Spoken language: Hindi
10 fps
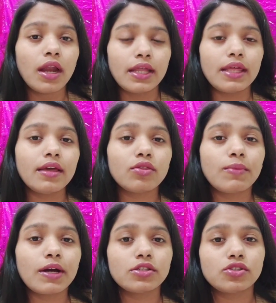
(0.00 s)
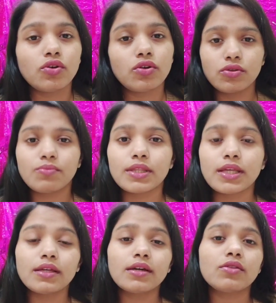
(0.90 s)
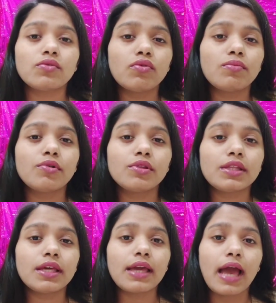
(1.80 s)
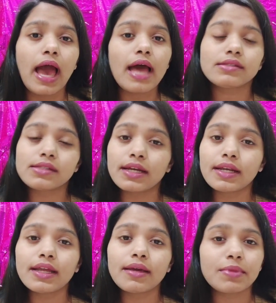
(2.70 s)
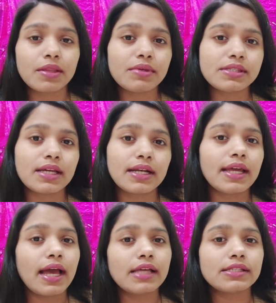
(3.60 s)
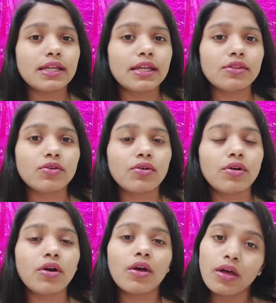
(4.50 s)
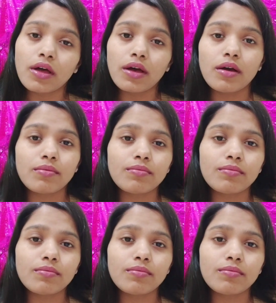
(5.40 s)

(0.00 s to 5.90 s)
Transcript: ठीक है तुम अगर श्योर हो तो बता देंगे तो वो बोलती है कि आज संडे मतलब इस संडे आ जाना नहीं तो आ,